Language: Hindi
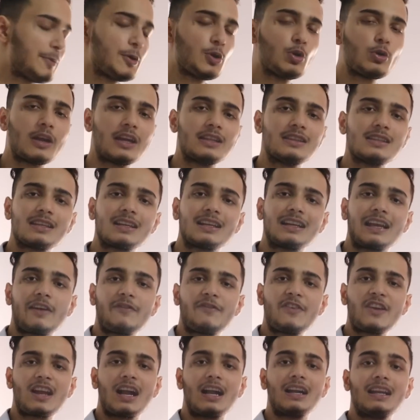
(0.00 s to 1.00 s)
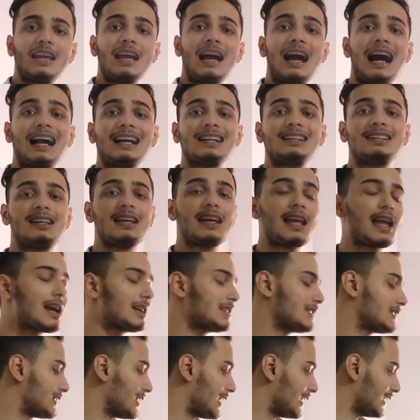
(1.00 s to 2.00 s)
सीपीयू के अंदर ग्राफिक कार्ड है आर
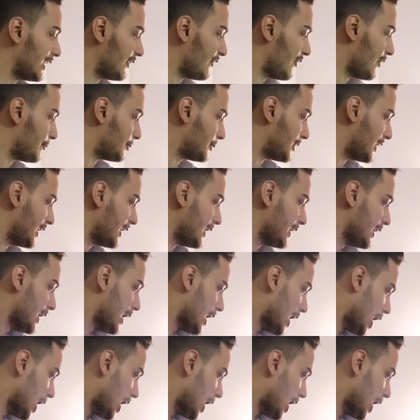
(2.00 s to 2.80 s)
टी